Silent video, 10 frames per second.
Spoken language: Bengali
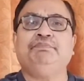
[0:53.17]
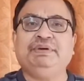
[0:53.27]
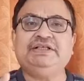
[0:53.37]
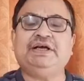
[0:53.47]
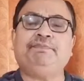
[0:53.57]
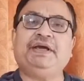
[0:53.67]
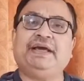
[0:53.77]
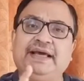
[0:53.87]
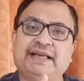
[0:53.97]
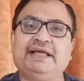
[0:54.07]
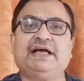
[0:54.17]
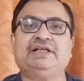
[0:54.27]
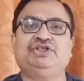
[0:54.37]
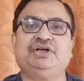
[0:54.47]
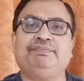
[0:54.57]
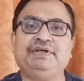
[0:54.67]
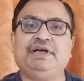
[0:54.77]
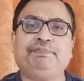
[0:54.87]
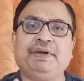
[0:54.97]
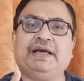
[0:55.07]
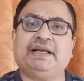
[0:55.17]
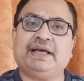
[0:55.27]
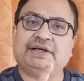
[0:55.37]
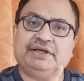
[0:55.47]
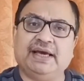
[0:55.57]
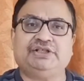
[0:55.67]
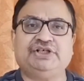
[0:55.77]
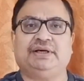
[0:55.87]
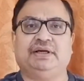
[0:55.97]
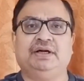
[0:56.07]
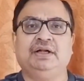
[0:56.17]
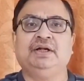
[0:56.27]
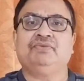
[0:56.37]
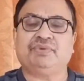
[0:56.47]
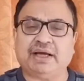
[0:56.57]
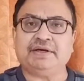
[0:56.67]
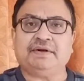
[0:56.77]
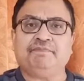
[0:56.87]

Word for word: বিজেপি হেরে যাচ্ছে বিজেপি হেরে গিয়েছে তাই